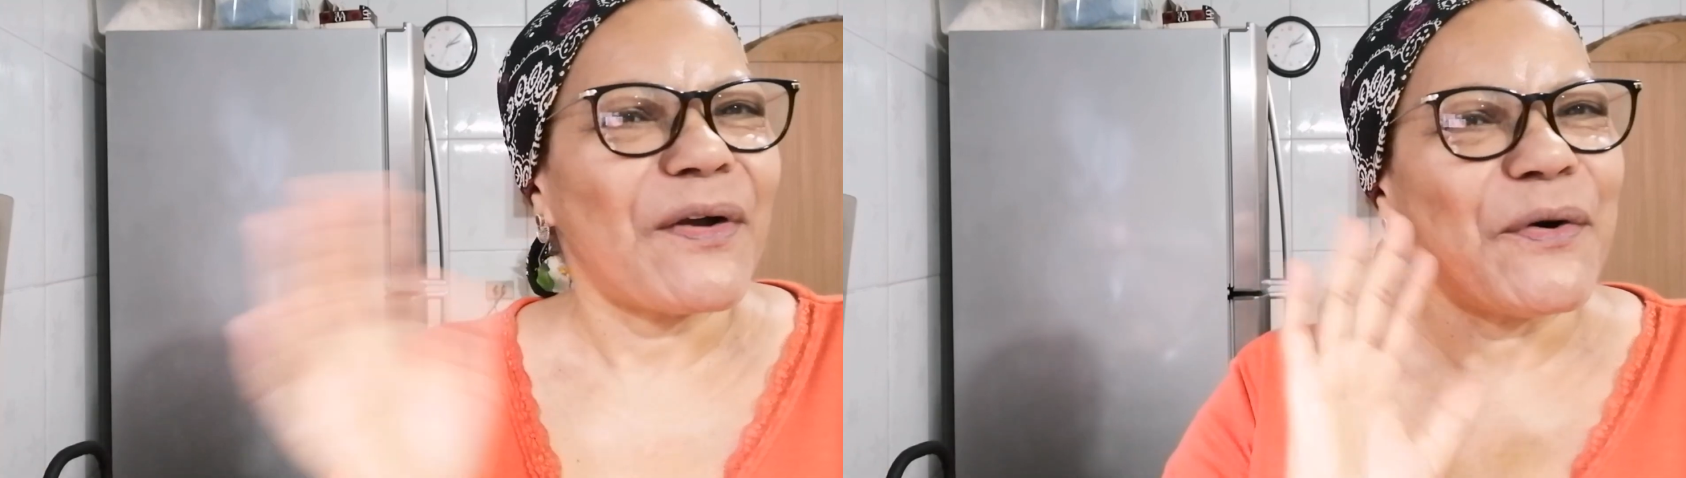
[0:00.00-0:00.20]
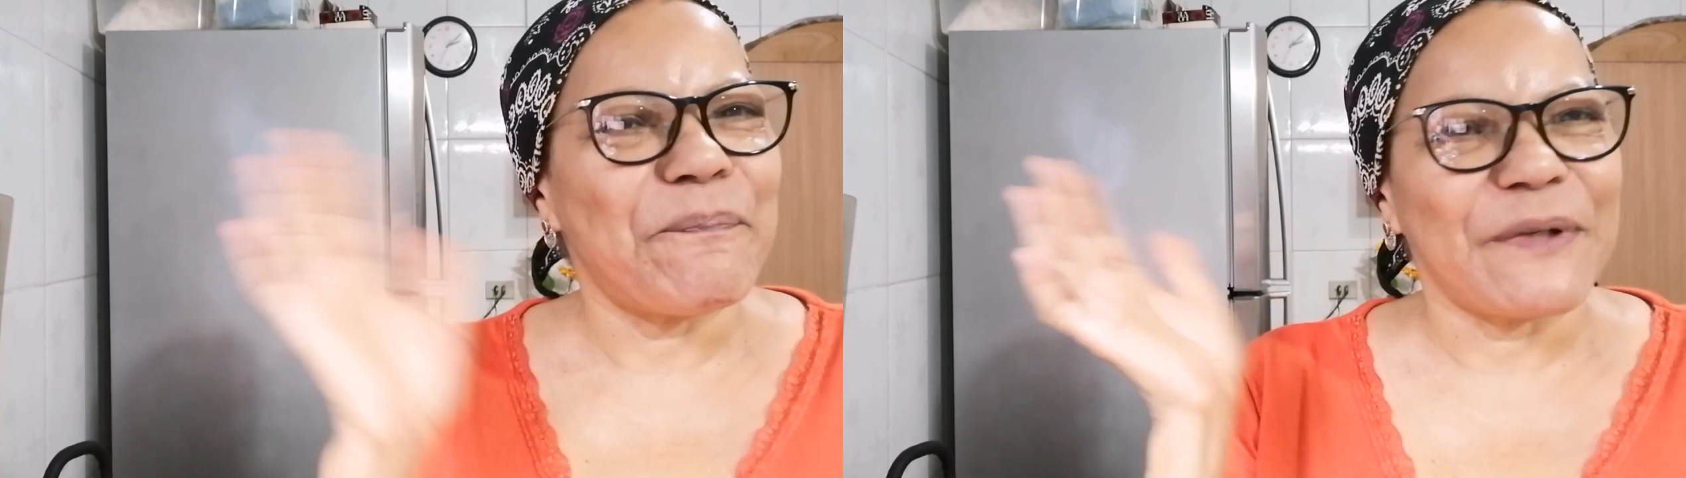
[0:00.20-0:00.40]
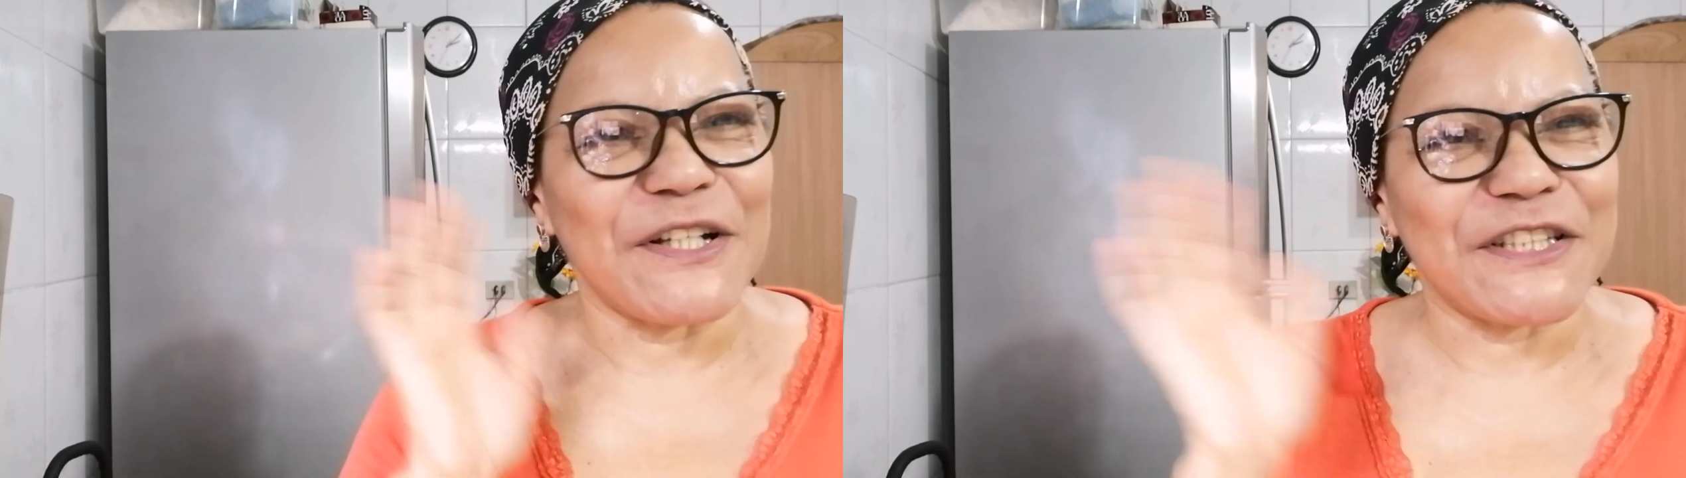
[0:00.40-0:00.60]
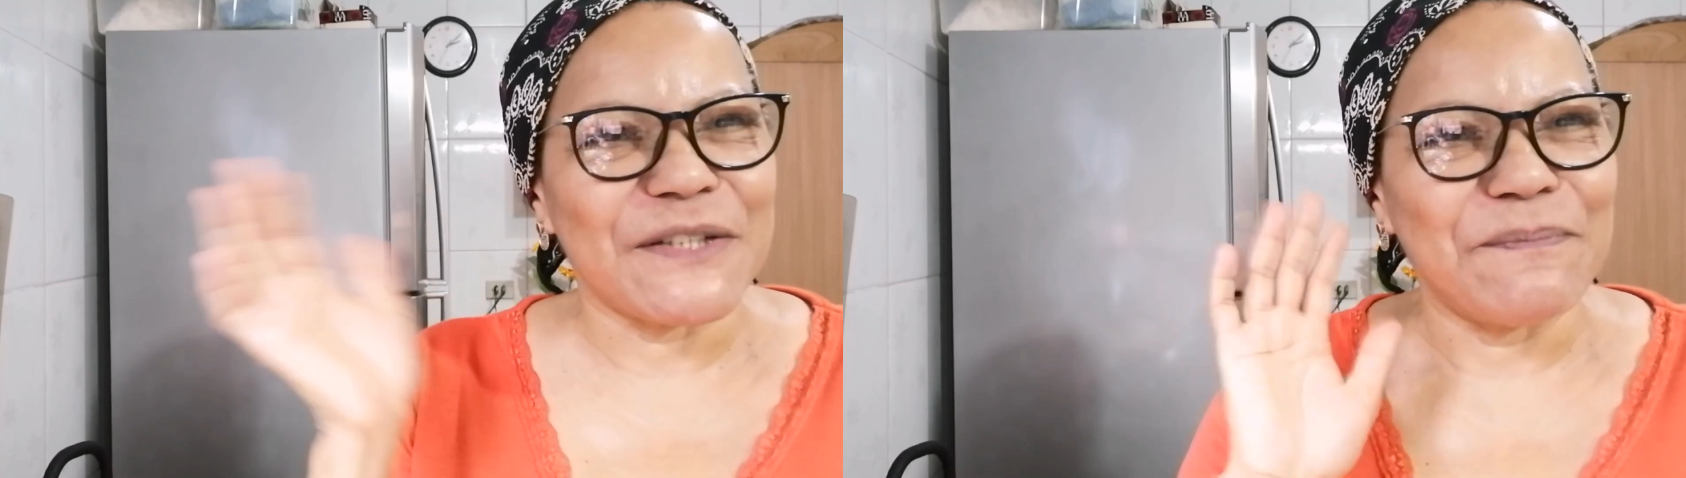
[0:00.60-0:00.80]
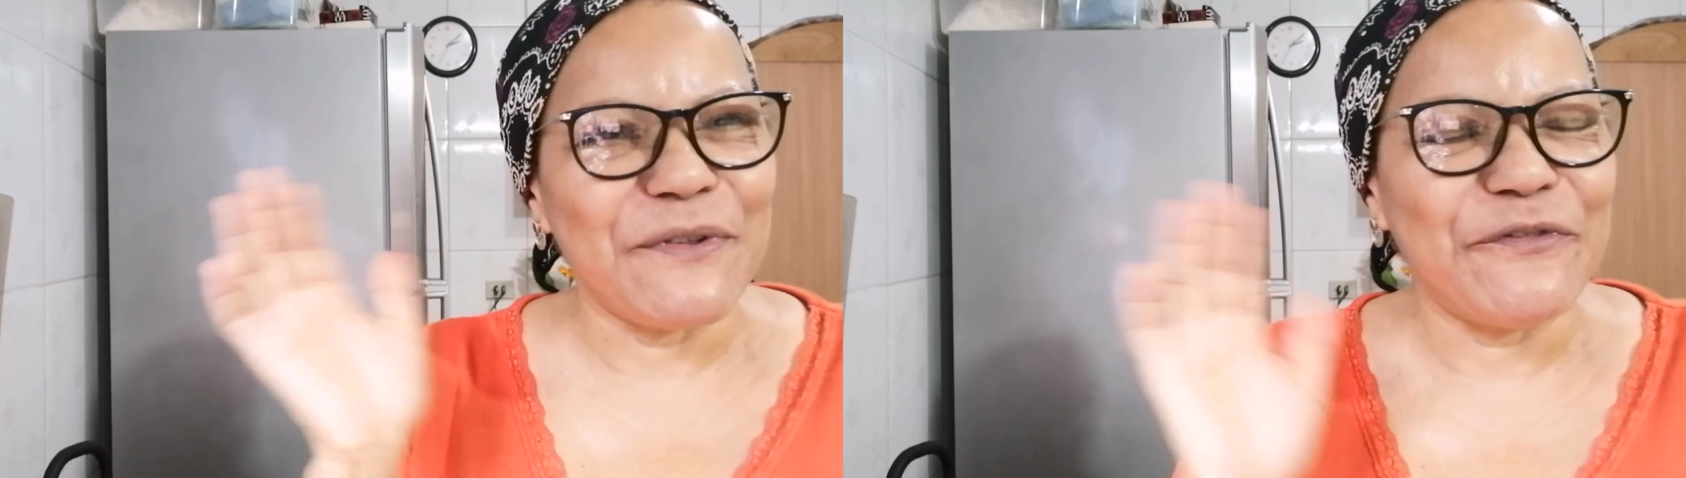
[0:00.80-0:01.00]
o
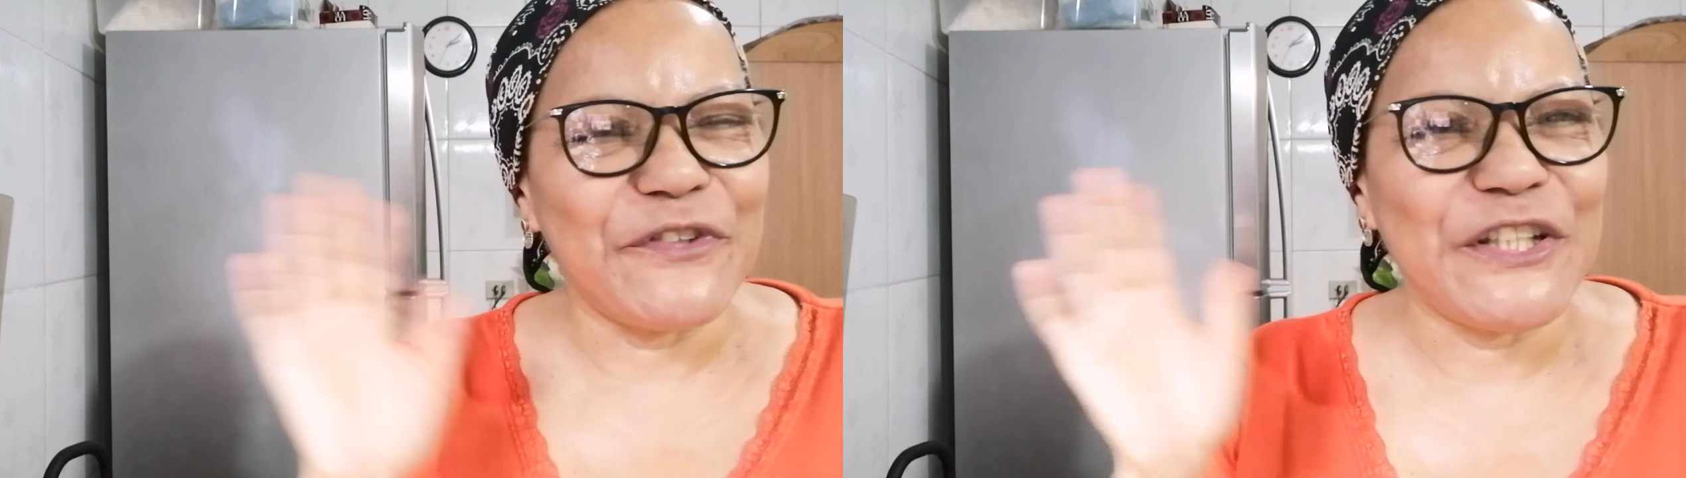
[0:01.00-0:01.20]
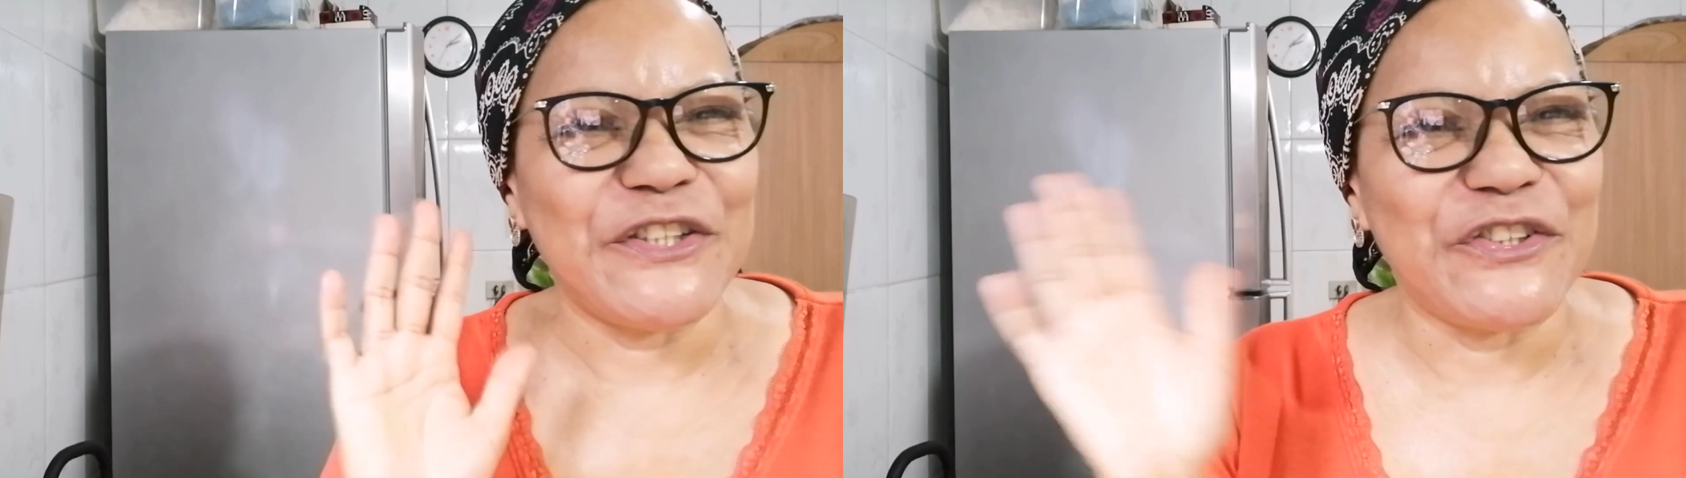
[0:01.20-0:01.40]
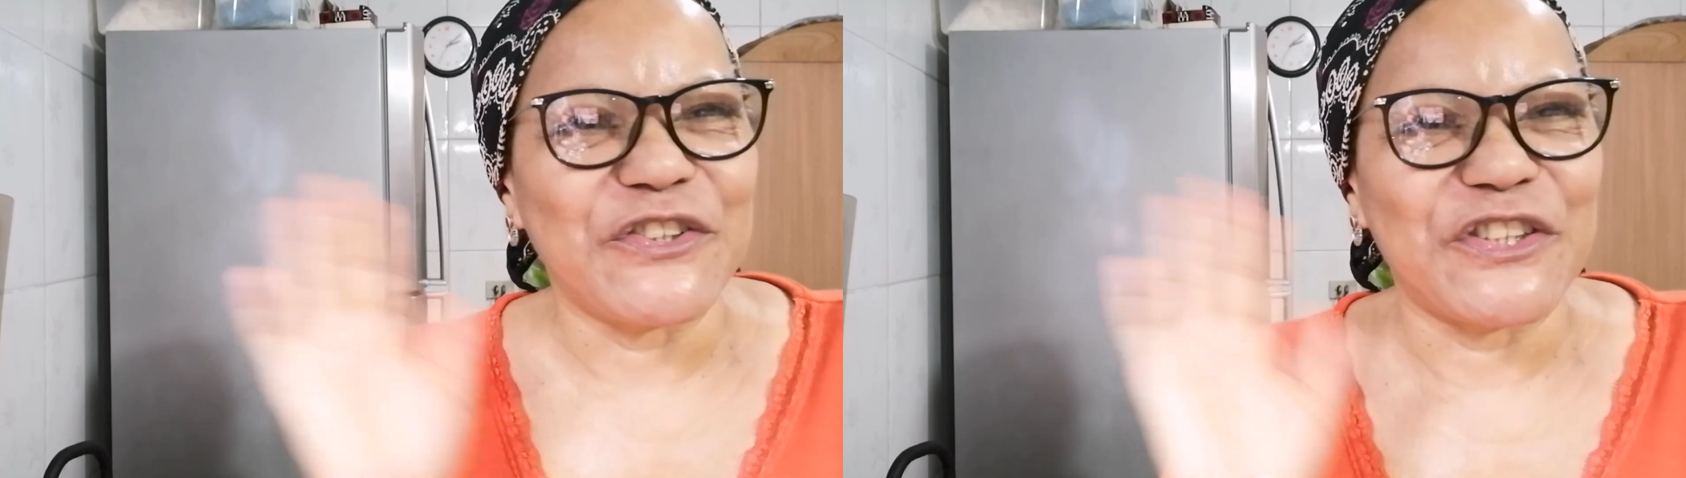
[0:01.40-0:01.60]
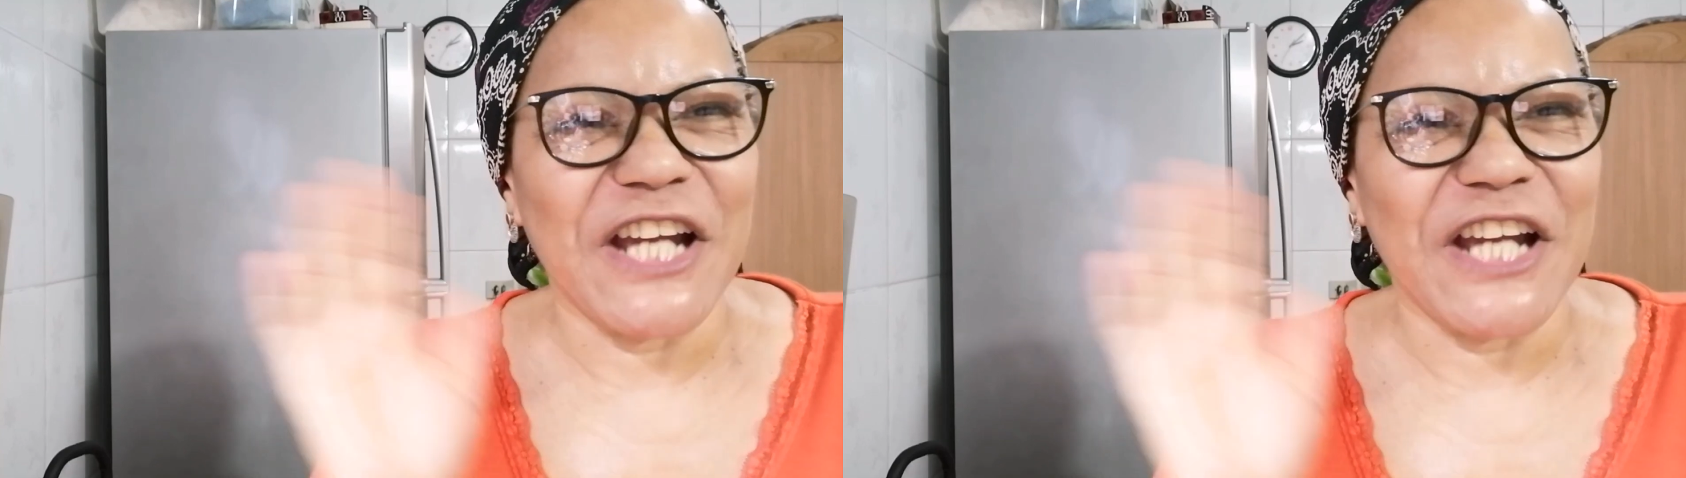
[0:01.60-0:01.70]
próximo vídeo.